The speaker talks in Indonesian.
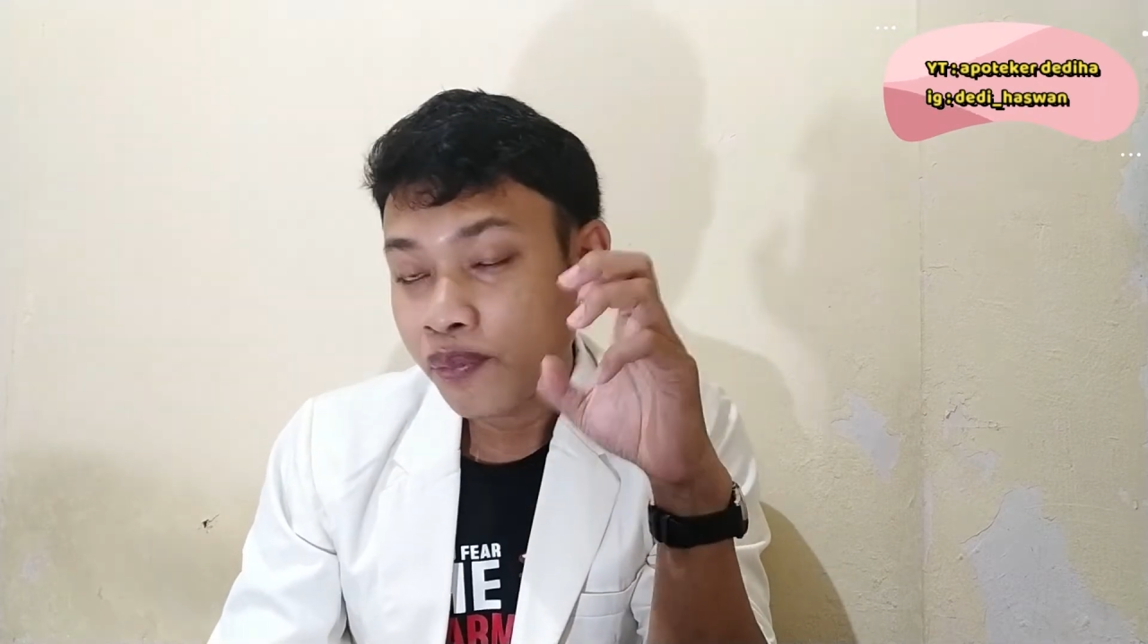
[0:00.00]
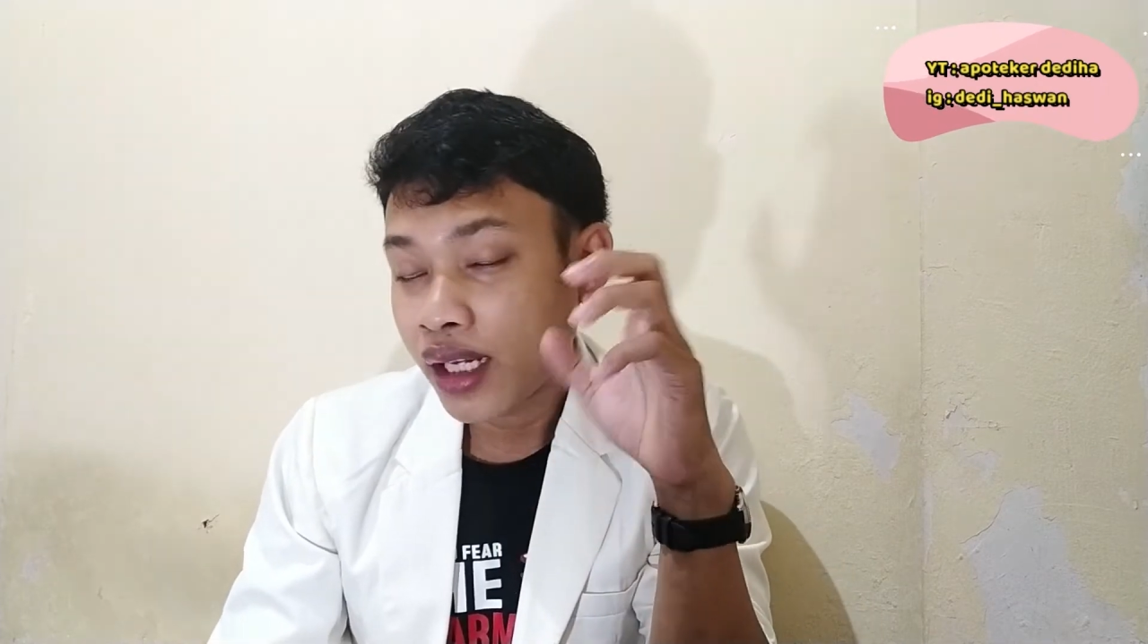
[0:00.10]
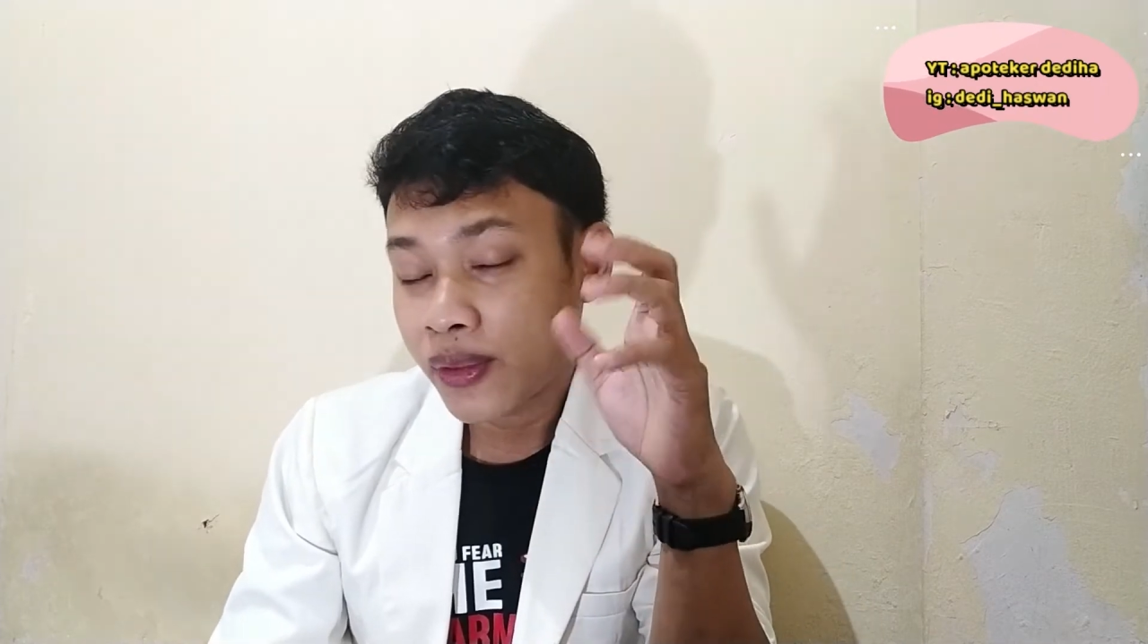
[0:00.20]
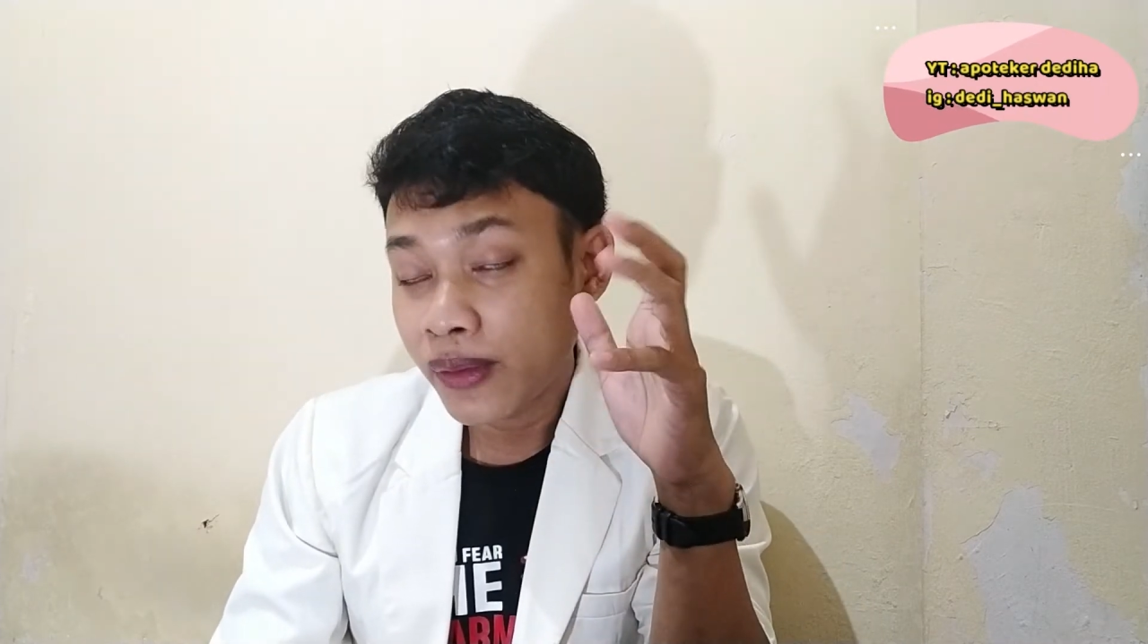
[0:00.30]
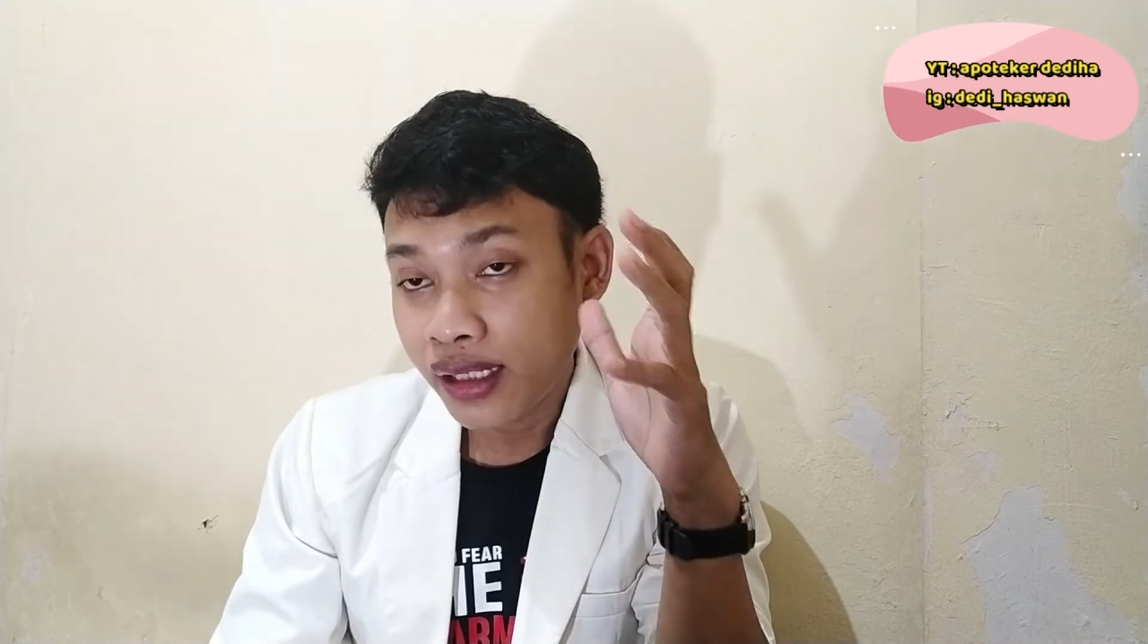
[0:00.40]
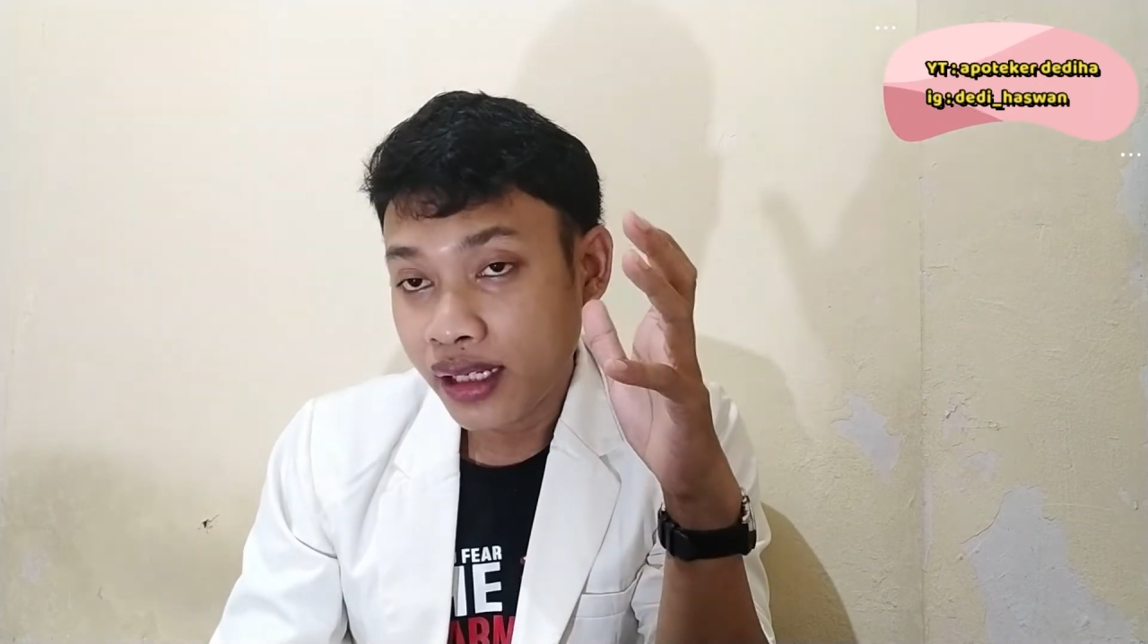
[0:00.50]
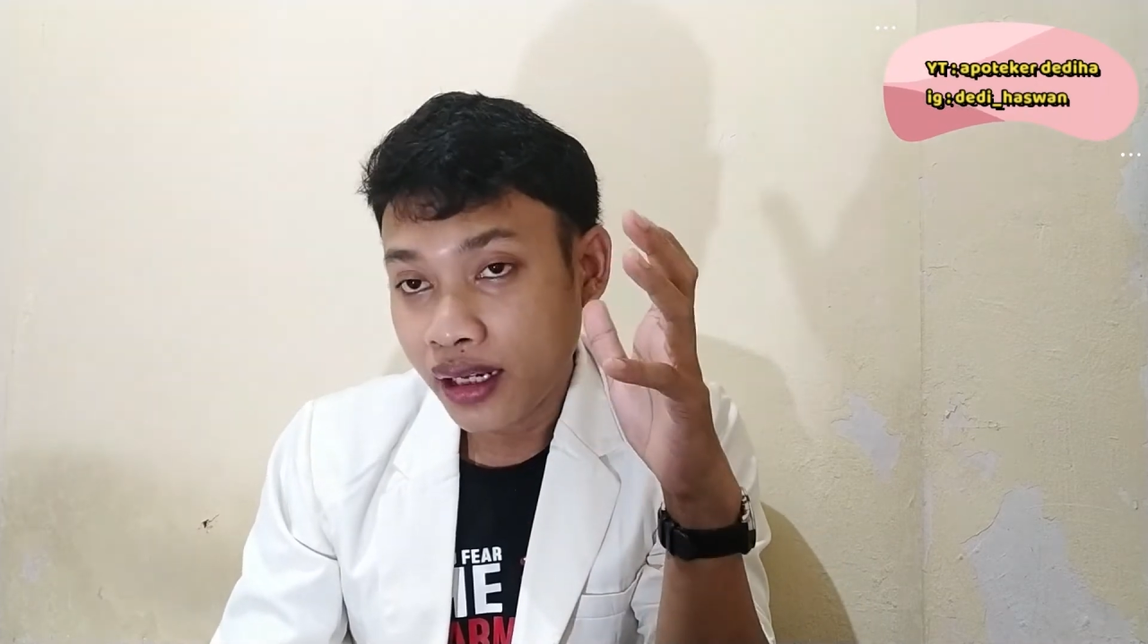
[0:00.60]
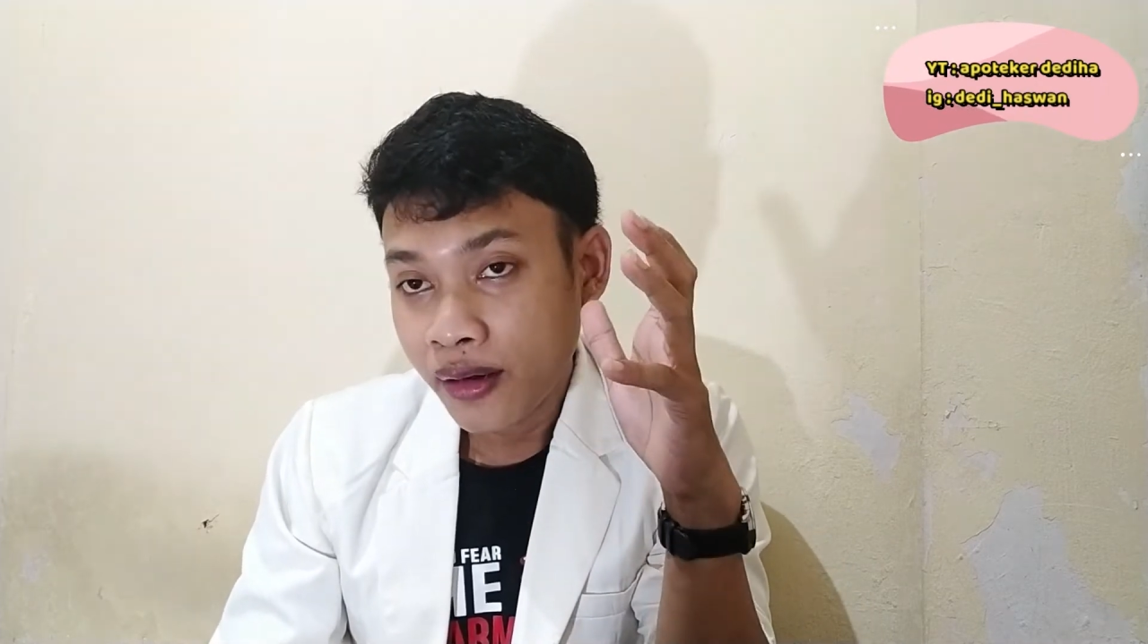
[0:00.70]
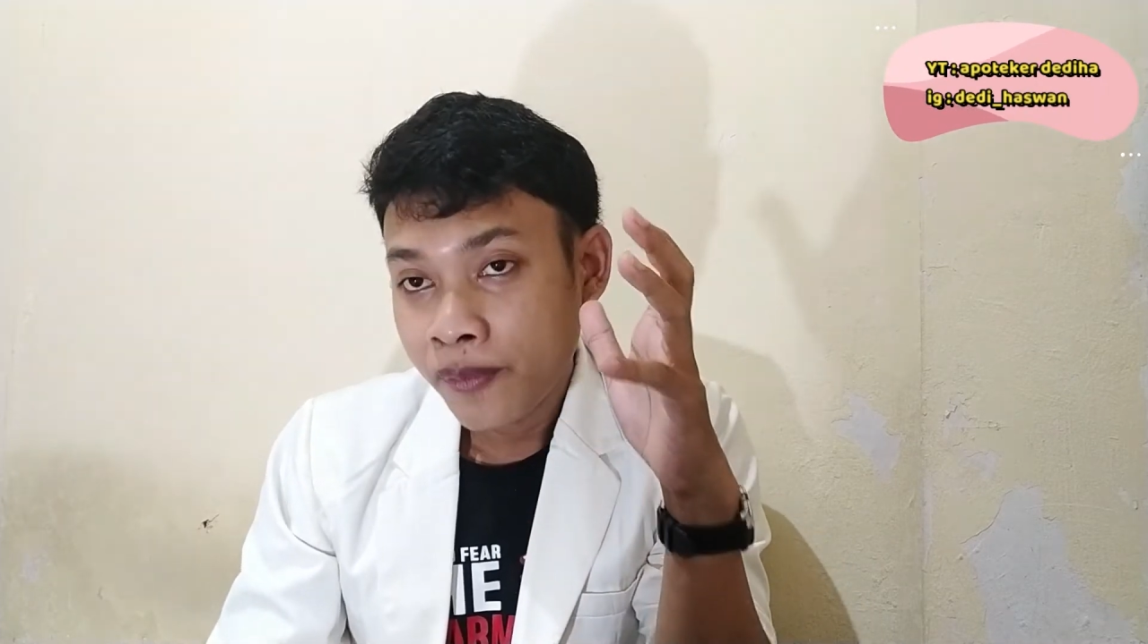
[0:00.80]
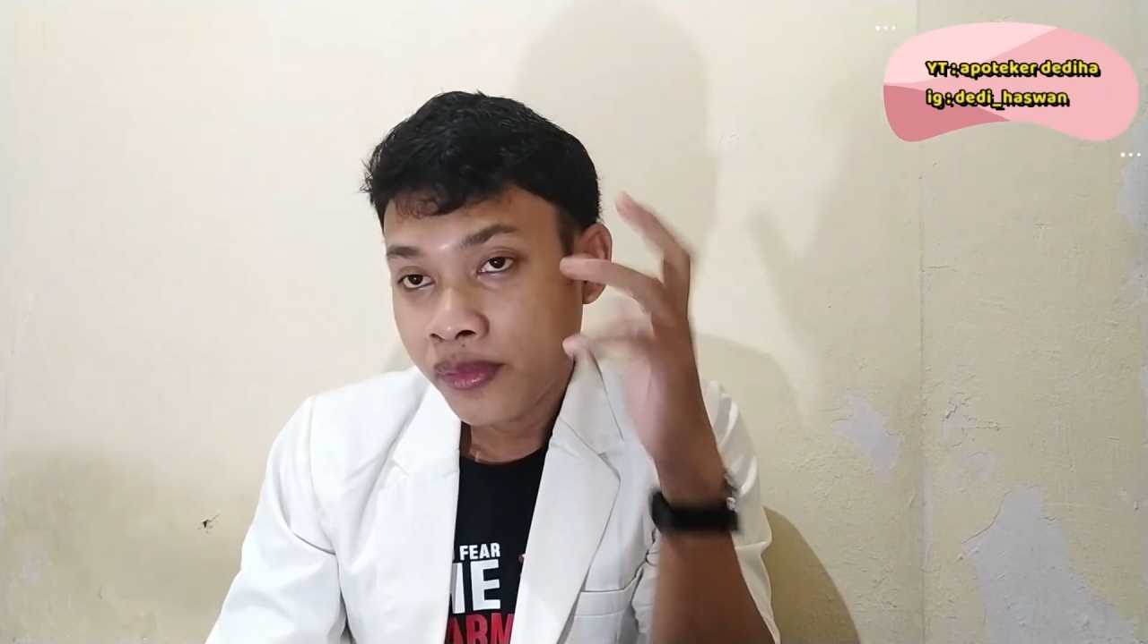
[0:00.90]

atau tidak.